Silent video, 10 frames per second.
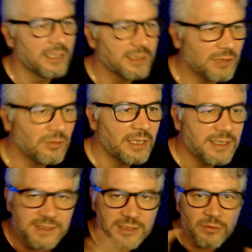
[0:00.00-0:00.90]
Então,
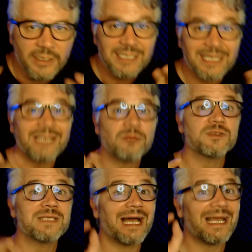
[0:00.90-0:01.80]
são ritos
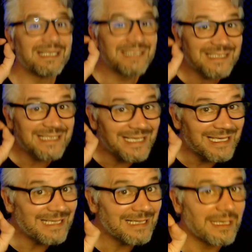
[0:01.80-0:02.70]
de raízes,
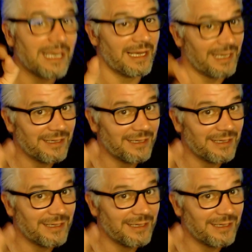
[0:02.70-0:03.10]
in, é,